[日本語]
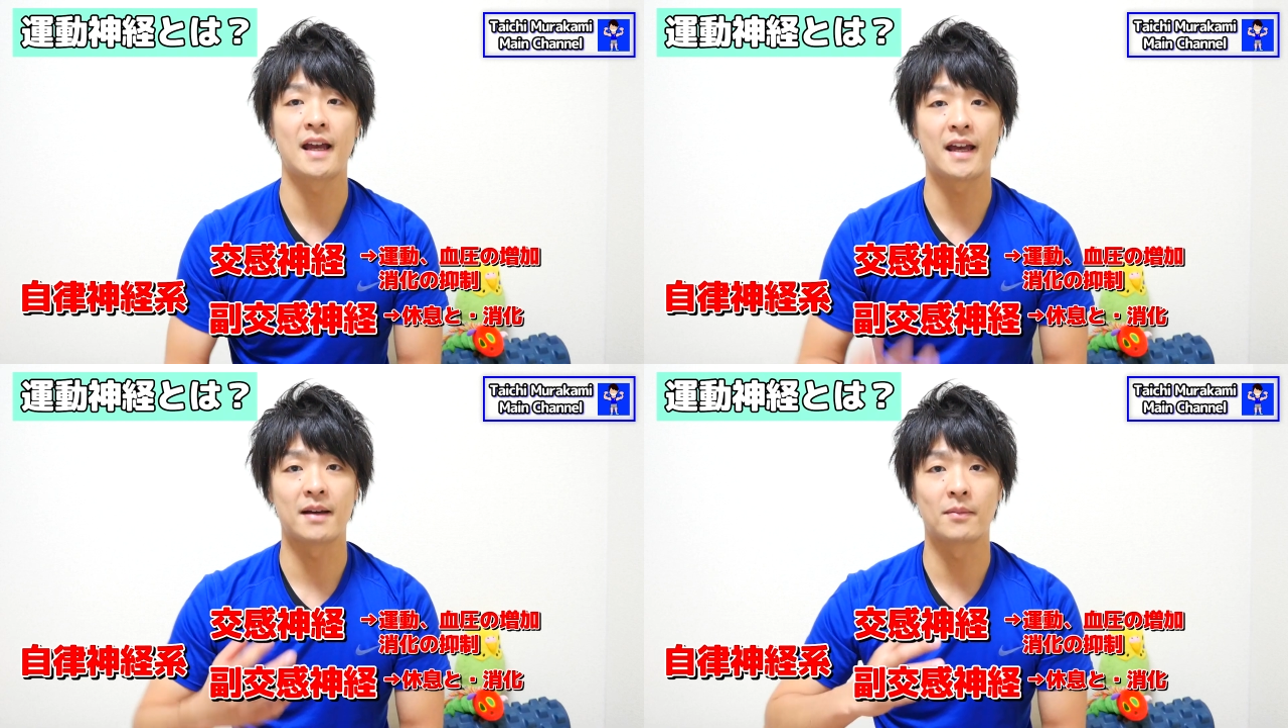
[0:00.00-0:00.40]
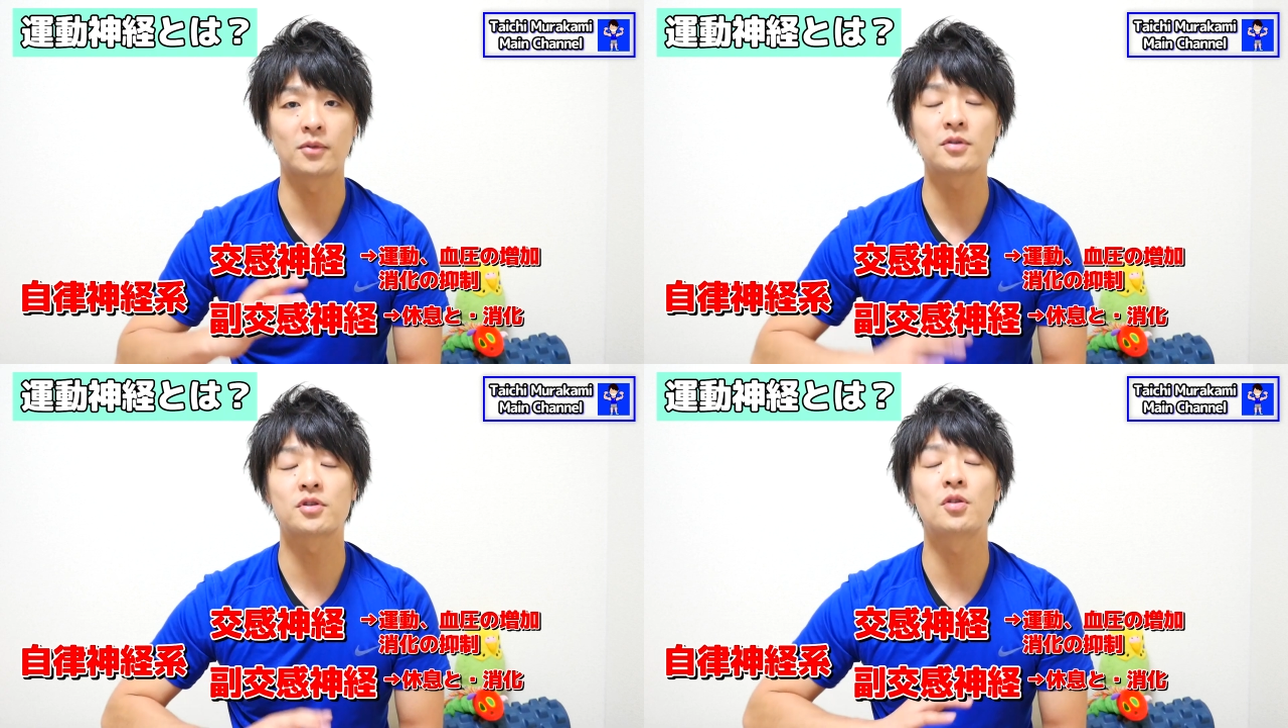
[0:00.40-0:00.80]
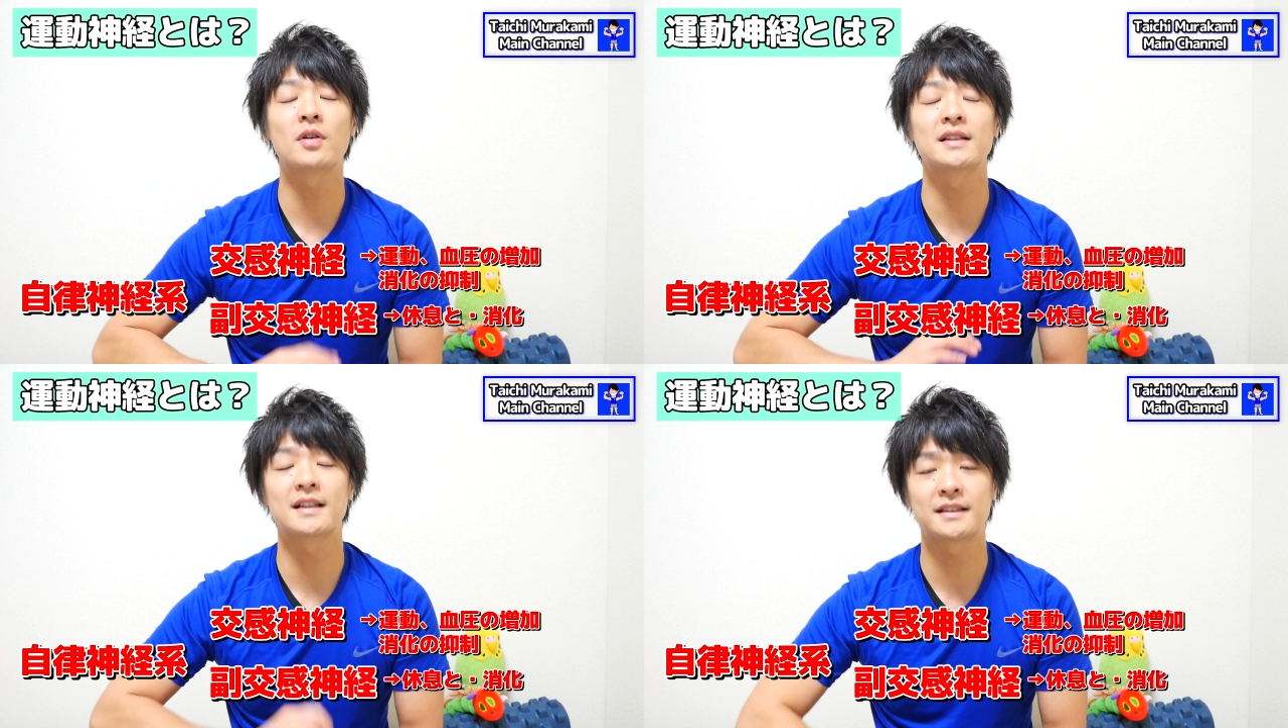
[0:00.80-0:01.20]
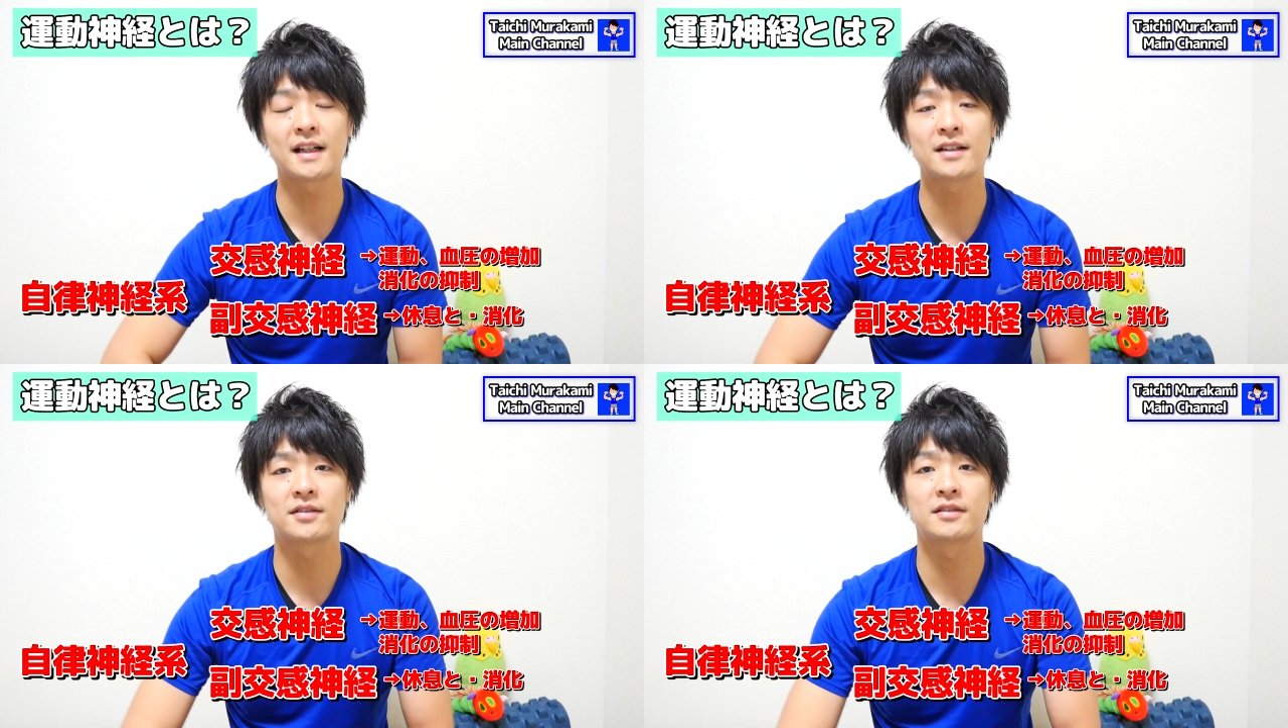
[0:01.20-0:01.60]
えー、物を消化させ
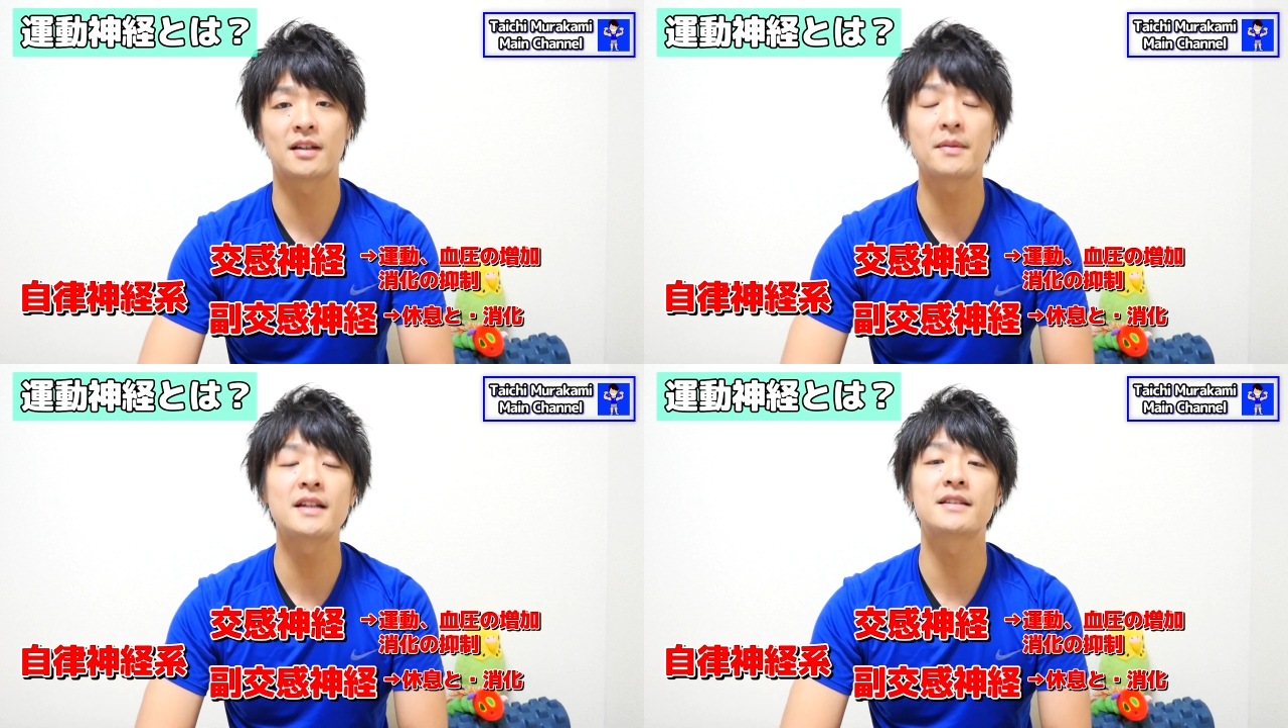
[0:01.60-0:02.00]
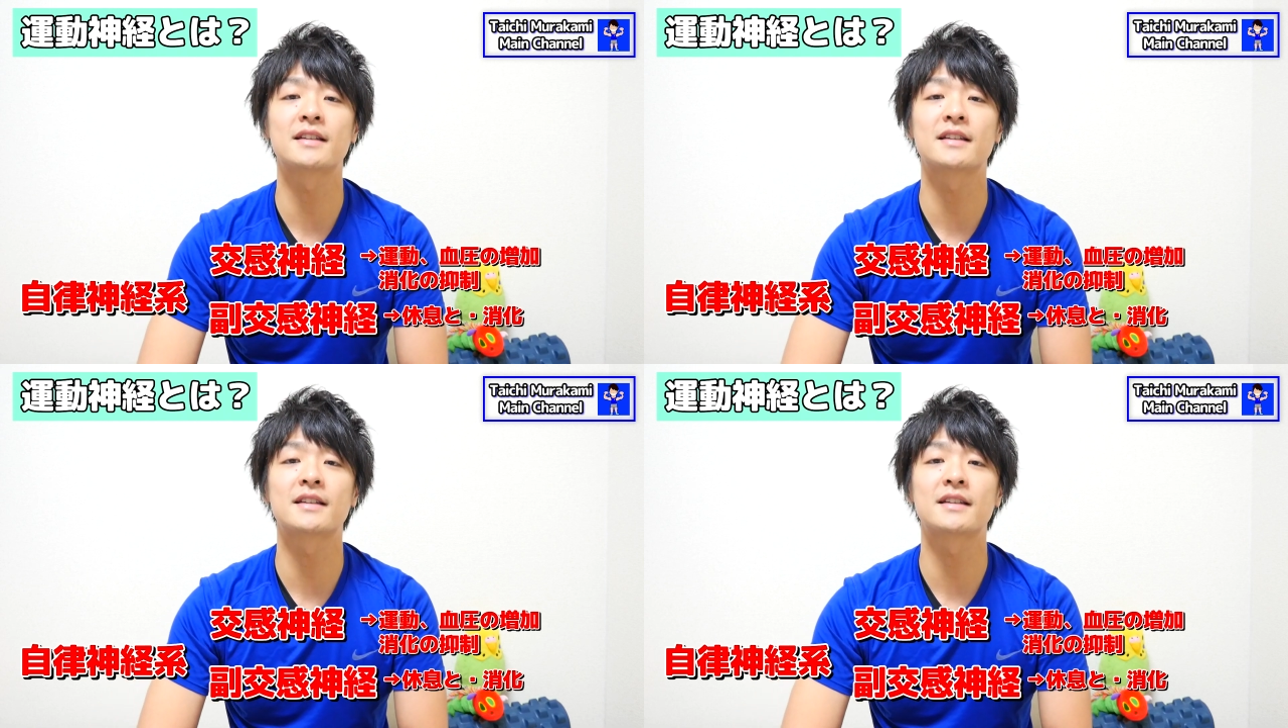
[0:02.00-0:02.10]
たりするために